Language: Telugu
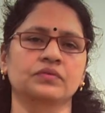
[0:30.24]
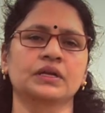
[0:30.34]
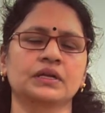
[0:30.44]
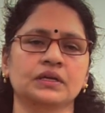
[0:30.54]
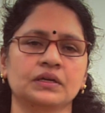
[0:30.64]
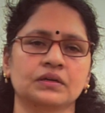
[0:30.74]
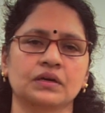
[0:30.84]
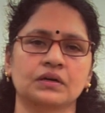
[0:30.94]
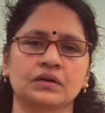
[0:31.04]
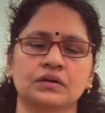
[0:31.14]
ఇవన్నీ
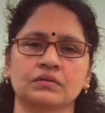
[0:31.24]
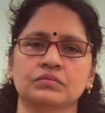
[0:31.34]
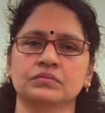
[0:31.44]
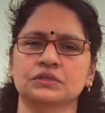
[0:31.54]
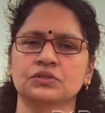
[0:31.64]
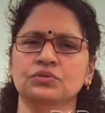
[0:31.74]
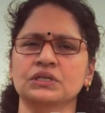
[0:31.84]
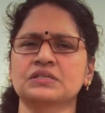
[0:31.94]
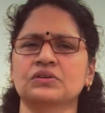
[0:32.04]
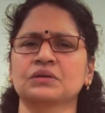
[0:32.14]

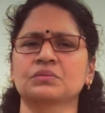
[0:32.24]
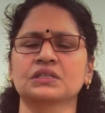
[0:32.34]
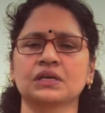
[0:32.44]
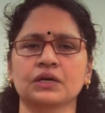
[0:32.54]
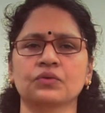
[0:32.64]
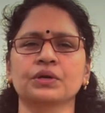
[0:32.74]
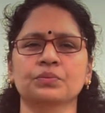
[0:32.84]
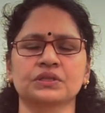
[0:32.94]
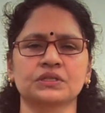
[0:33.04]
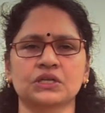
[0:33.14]
స్టూడెంట్స్లో ఈ మధ్య
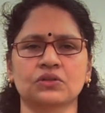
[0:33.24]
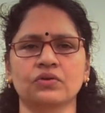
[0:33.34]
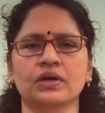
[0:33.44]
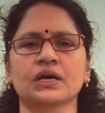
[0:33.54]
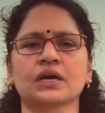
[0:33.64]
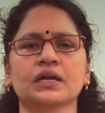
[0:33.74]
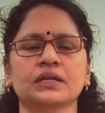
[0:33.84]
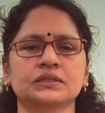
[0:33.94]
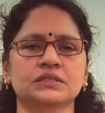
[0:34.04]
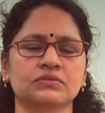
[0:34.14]
ఎక్కువైపోయింది చదువుల వల్ల
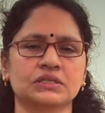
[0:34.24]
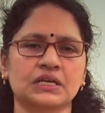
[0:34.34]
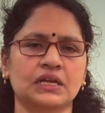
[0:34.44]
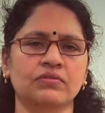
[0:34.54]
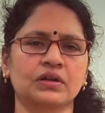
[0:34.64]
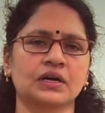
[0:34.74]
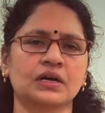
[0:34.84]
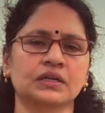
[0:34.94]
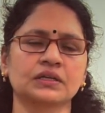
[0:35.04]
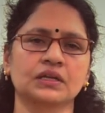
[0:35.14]
కానీ జీవన శైలి వల్ల
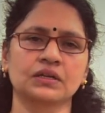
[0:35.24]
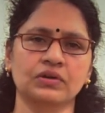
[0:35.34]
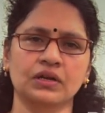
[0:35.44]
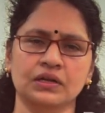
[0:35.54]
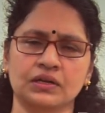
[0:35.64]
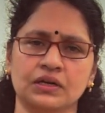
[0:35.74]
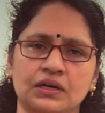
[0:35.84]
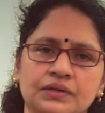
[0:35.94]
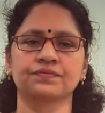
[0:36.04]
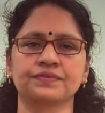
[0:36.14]
కానీ దేనివల్ల అయినా
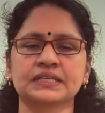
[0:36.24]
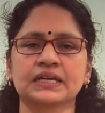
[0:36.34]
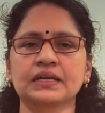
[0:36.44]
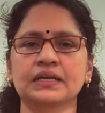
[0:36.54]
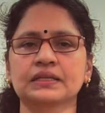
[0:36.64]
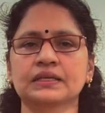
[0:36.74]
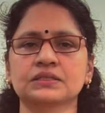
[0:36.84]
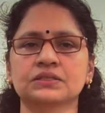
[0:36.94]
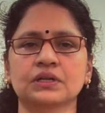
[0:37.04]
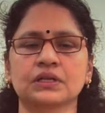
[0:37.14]
కానీ ఫిజికల్ హెల్త్కి
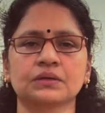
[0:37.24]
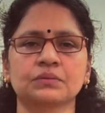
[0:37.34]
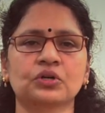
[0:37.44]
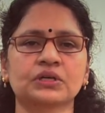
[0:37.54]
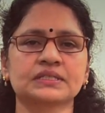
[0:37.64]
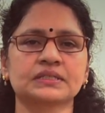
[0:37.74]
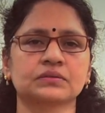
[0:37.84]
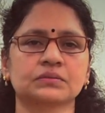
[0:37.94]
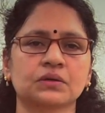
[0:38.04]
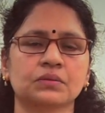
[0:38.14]
ఇస్తున్నంత ఇంపార్టెన్స్
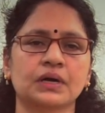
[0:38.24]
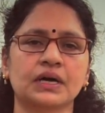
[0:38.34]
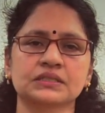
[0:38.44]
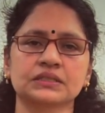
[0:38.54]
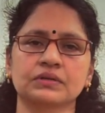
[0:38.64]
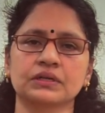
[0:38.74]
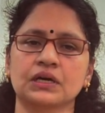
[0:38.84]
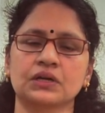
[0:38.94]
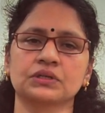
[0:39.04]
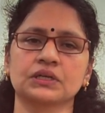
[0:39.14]
మనం మానసికమైన
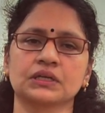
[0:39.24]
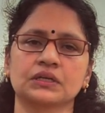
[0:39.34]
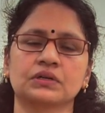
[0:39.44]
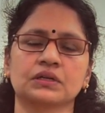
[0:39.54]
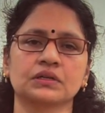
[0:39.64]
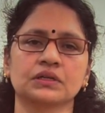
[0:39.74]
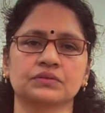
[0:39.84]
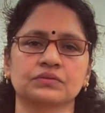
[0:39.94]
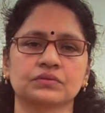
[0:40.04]
ఆరోగ్యానికి ఇవ్వడం లేదు